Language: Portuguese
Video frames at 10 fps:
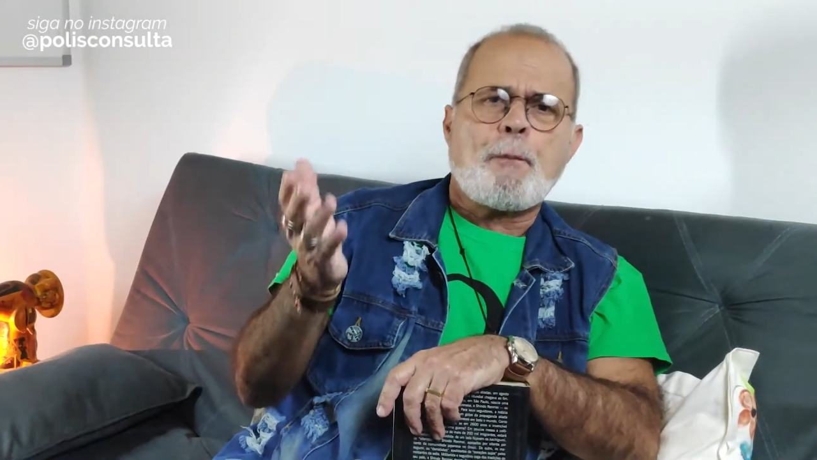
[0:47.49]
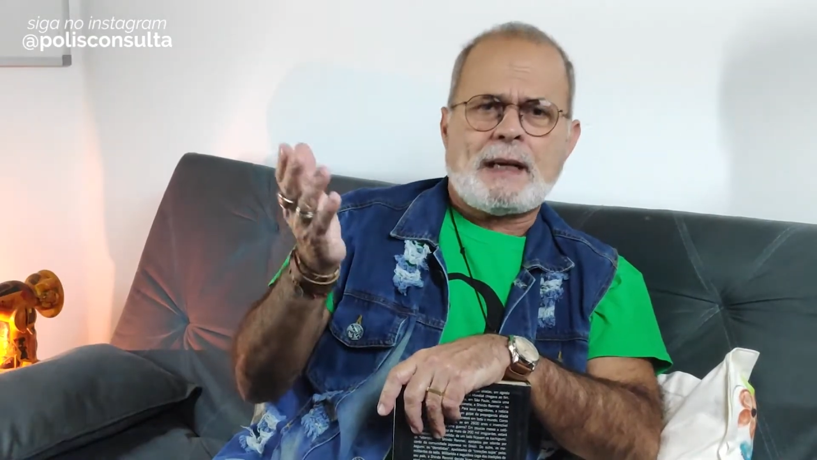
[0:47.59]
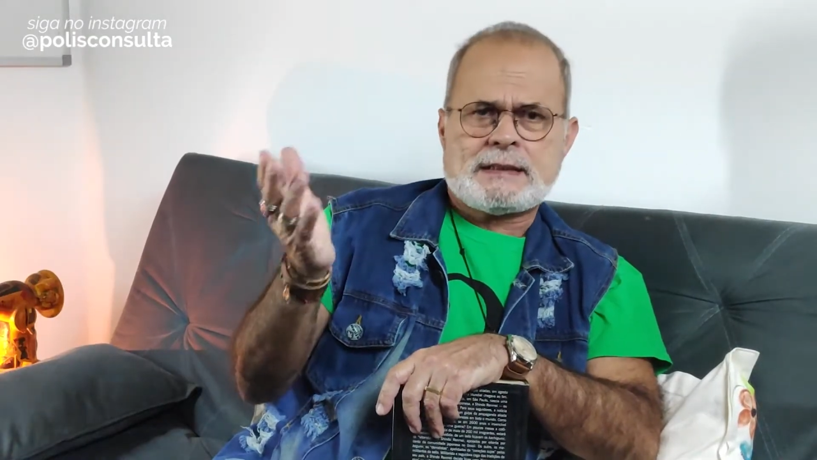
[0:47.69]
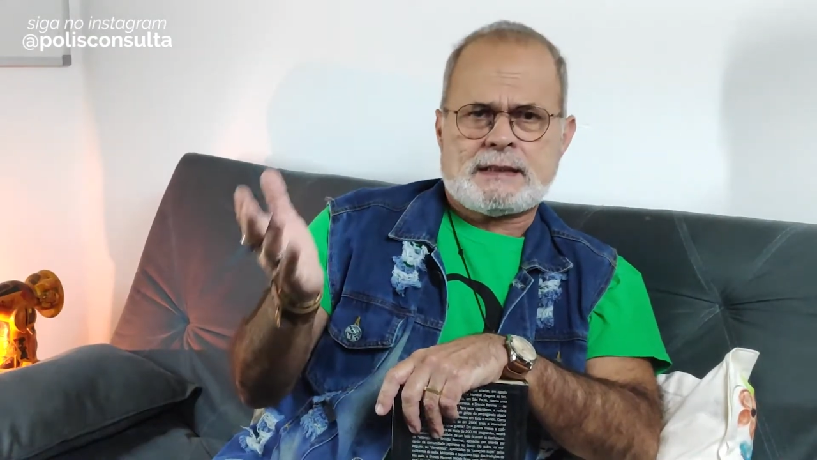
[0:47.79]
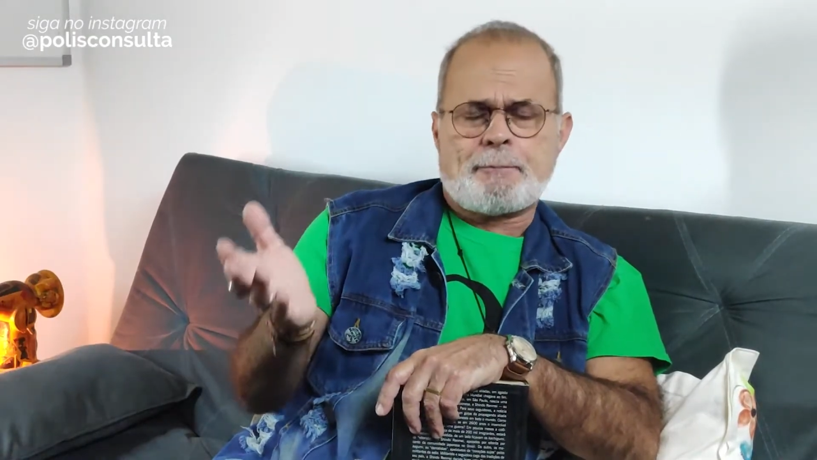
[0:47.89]

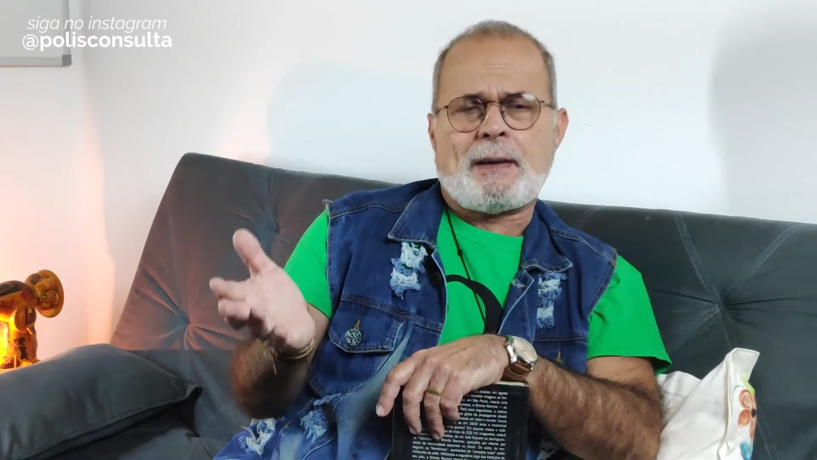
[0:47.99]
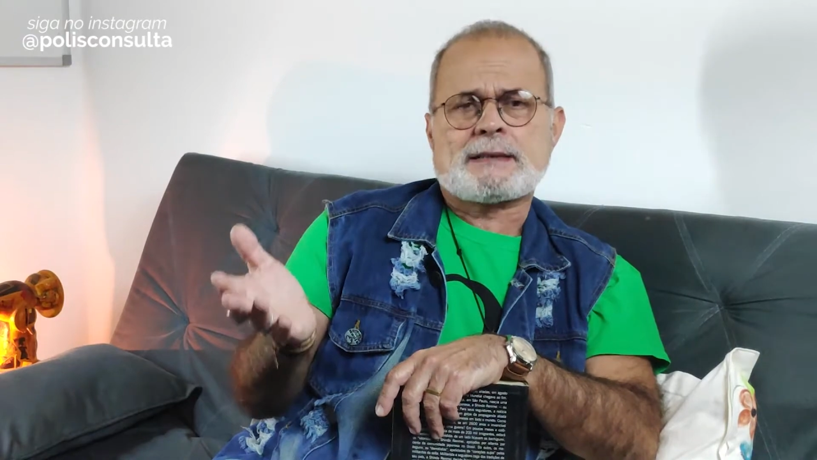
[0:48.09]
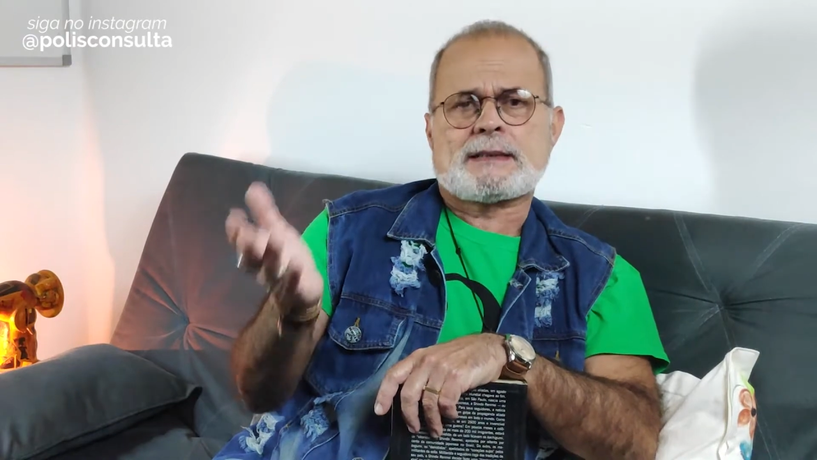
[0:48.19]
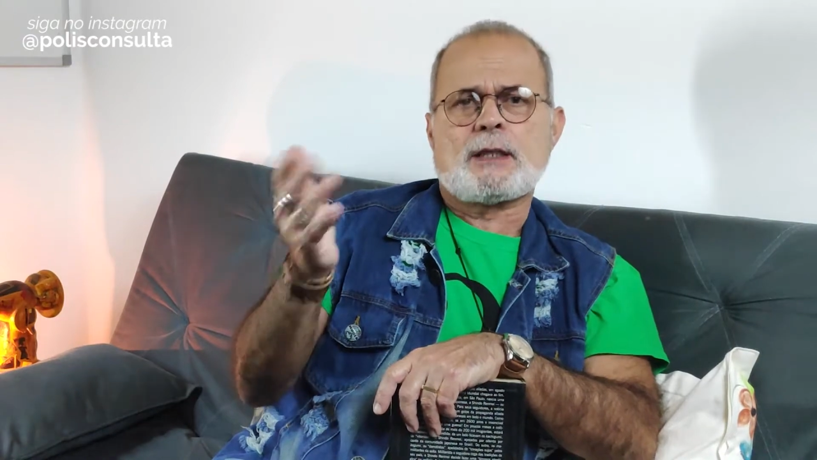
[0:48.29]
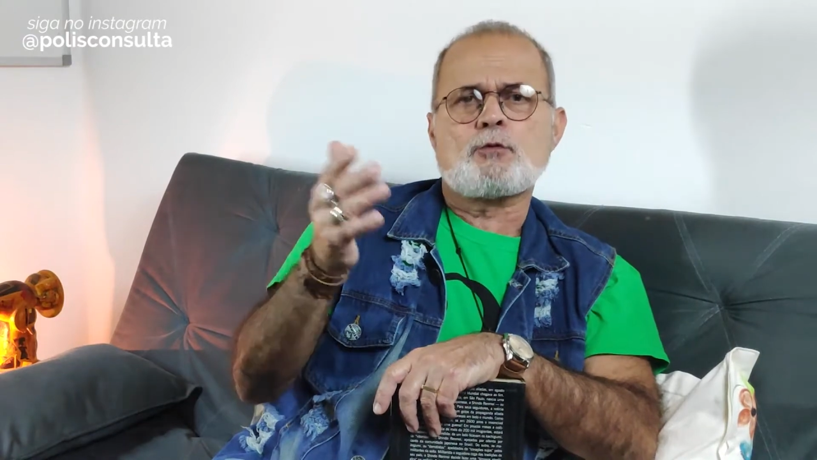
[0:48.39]

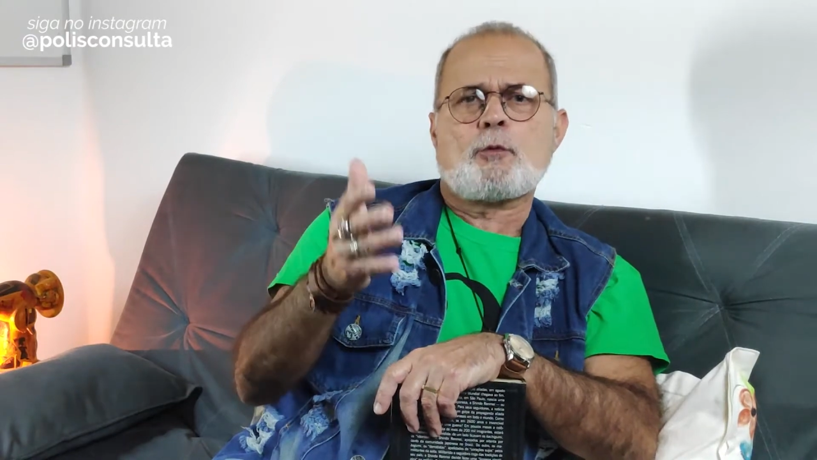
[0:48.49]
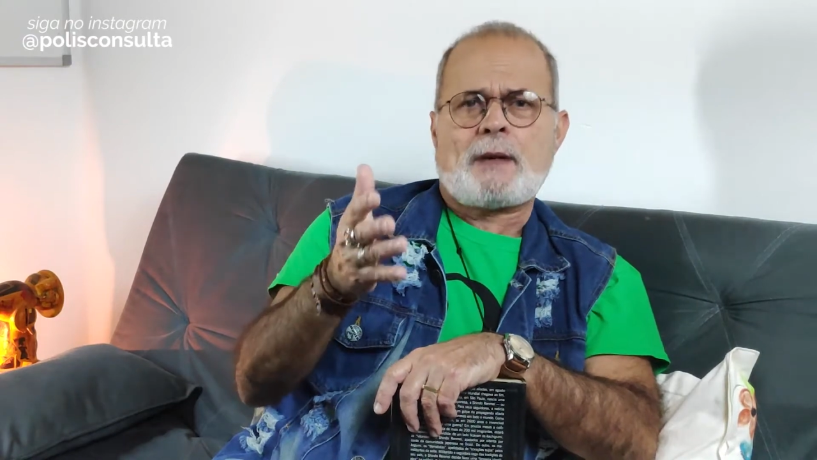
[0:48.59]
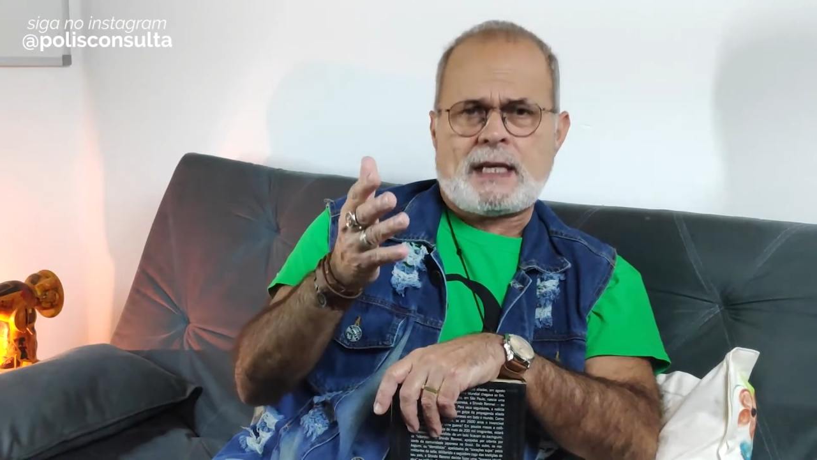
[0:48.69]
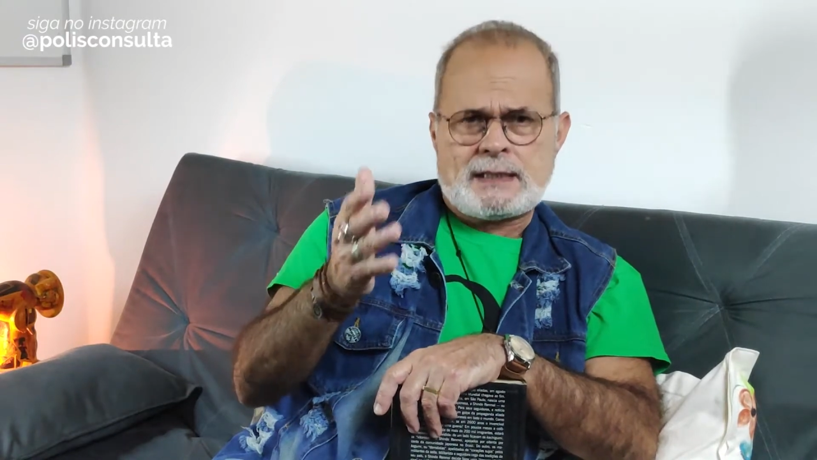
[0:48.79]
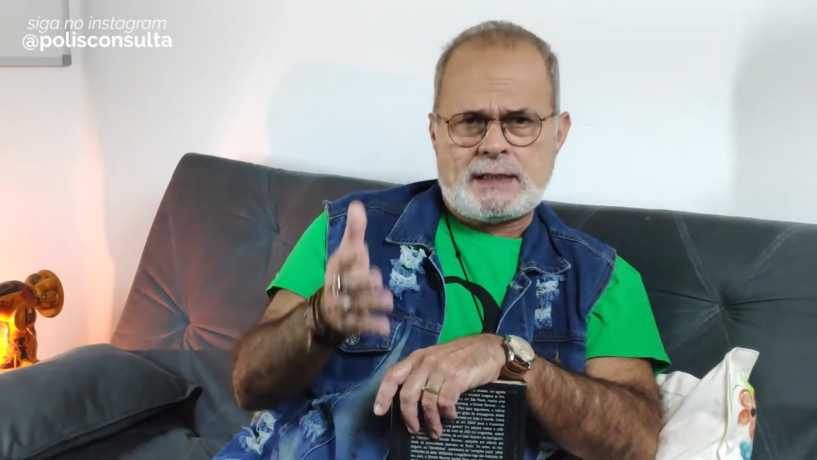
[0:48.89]
participação do
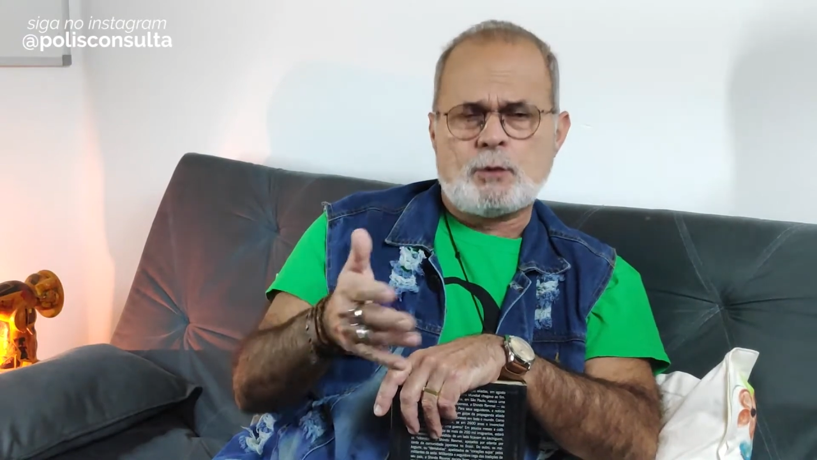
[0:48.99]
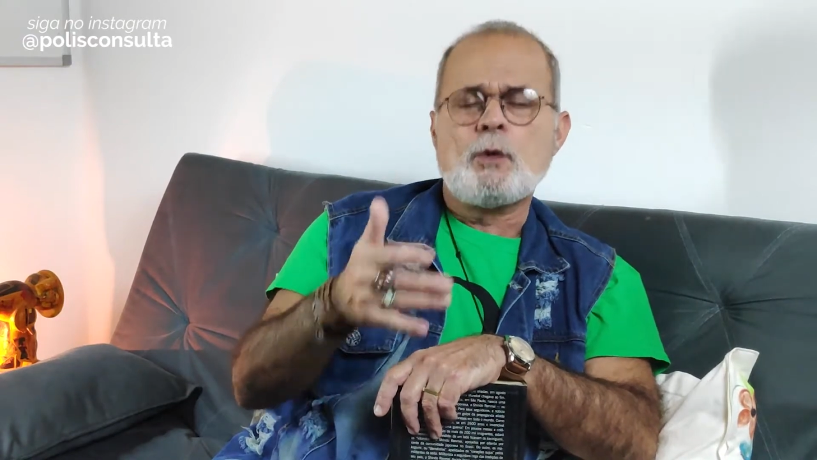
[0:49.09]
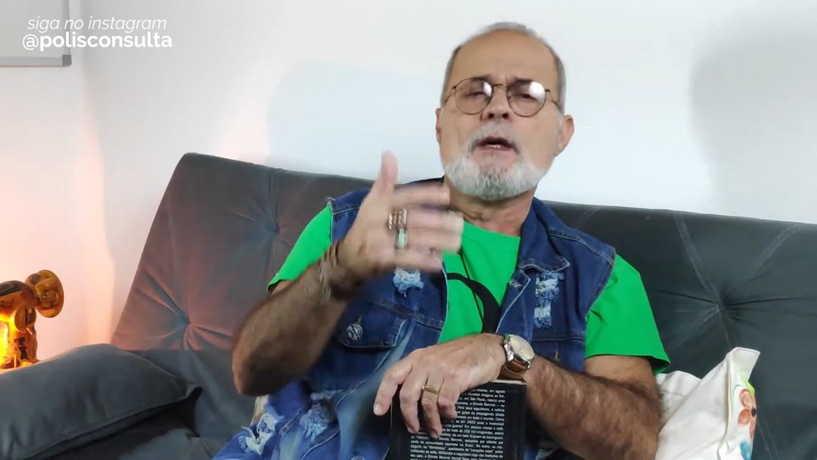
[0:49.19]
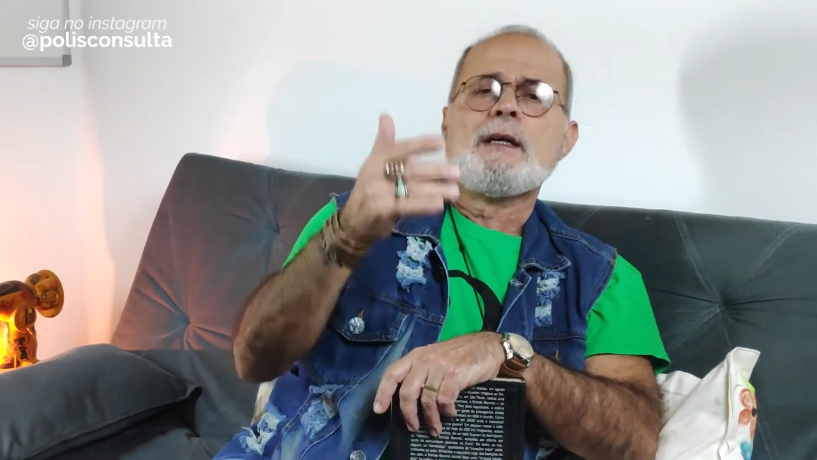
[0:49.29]
Brasil